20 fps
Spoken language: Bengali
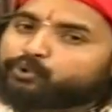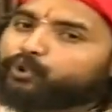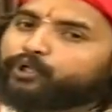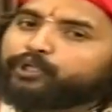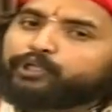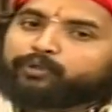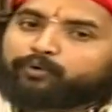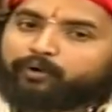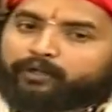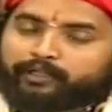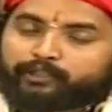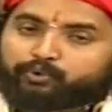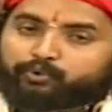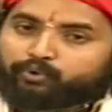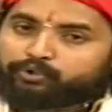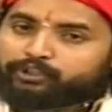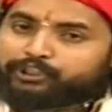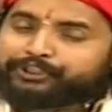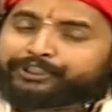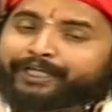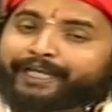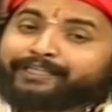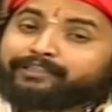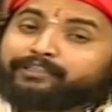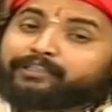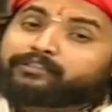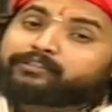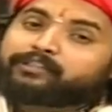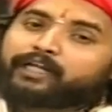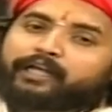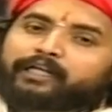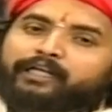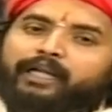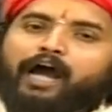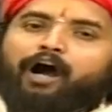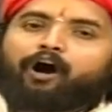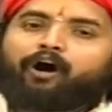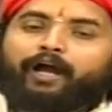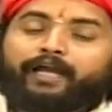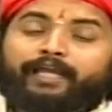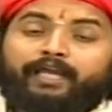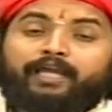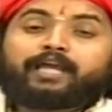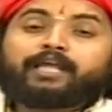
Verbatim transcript: তৈরি করে যদি সেই দিকটা না হয়